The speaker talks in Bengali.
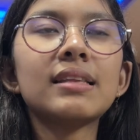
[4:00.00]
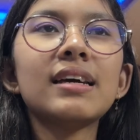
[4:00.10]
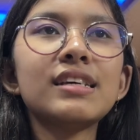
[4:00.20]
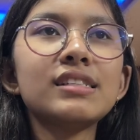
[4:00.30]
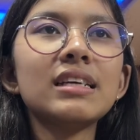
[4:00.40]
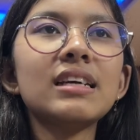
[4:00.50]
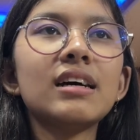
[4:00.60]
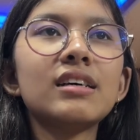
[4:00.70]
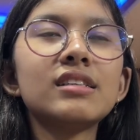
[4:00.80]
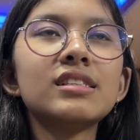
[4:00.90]
মাথায় আসে
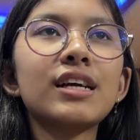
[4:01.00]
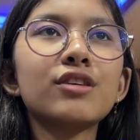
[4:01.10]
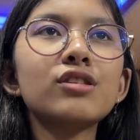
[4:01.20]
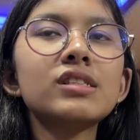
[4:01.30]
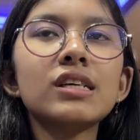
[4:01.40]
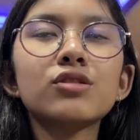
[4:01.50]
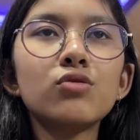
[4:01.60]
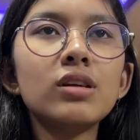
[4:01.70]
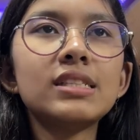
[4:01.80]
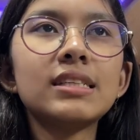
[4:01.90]
যার কারণে সে
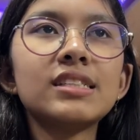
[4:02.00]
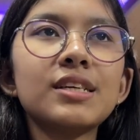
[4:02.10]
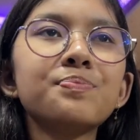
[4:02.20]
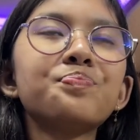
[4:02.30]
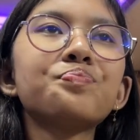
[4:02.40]
স্কুলে যেতে চায়